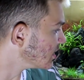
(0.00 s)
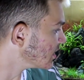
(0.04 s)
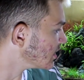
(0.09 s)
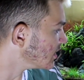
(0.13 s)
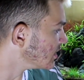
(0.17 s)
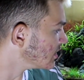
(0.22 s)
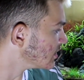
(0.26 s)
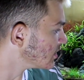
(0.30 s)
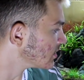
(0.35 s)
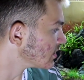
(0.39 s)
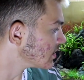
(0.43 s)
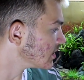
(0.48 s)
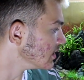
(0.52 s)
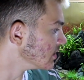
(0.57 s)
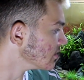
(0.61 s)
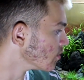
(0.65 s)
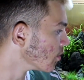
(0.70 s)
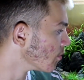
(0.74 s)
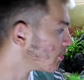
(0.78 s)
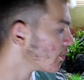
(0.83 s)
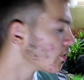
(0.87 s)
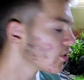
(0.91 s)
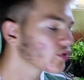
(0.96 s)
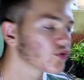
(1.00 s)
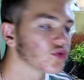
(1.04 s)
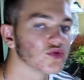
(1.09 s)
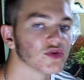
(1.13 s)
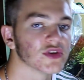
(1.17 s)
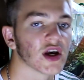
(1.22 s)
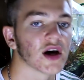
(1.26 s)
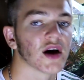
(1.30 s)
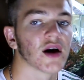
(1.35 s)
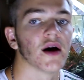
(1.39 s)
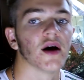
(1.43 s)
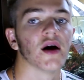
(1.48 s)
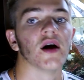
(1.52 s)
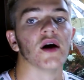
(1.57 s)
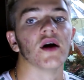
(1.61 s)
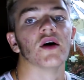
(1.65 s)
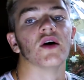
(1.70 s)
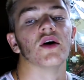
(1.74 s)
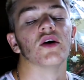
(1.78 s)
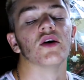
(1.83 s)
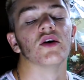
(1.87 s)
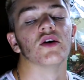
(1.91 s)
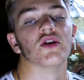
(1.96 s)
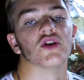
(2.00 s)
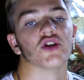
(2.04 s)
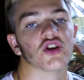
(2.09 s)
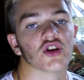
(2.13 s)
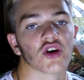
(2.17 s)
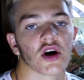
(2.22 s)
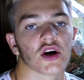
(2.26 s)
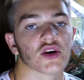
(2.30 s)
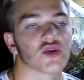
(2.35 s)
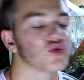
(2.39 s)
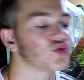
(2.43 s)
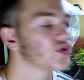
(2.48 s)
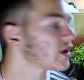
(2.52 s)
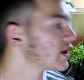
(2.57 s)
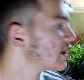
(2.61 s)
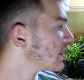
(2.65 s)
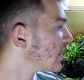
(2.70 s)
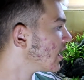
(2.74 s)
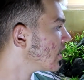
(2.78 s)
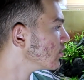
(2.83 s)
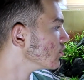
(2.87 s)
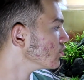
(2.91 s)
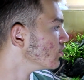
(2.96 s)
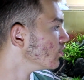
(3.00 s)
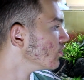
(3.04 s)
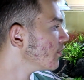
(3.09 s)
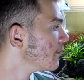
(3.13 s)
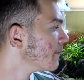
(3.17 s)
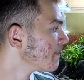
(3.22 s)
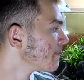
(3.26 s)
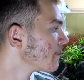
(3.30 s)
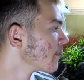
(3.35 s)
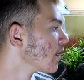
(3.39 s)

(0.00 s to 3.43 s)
qu'ils ont peur, tout ça, j'en rajouterai un ou deux.